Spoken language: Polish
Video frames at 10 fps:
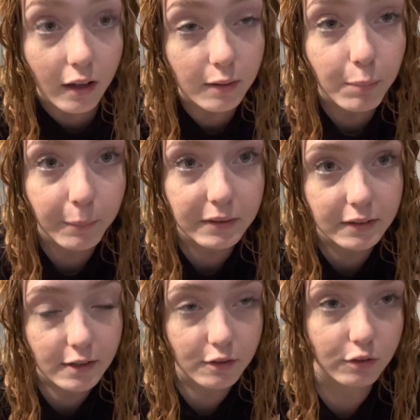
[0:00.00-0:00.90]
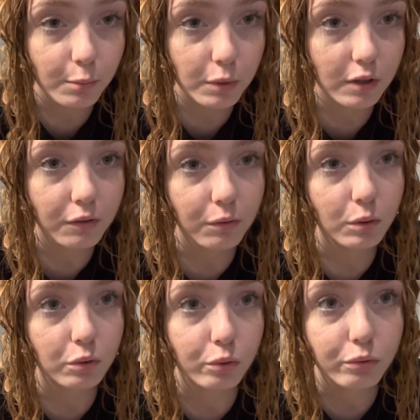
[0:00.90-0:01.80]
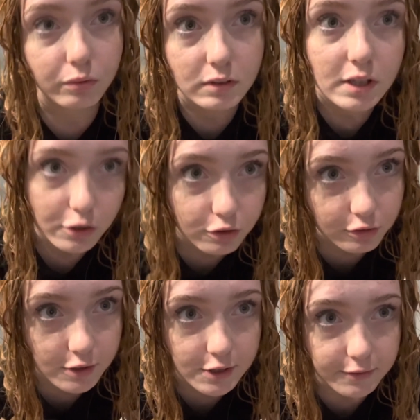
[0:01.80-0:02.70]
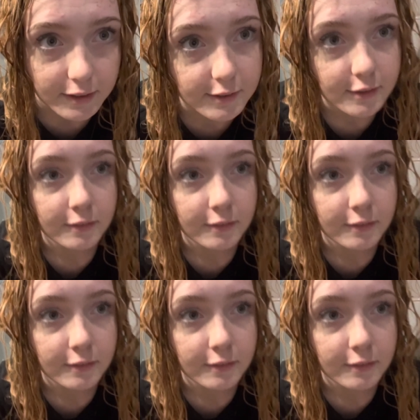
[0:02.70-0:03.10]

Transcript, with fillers: I pamiętajcie, żeby tych włosów nie rozczesywać.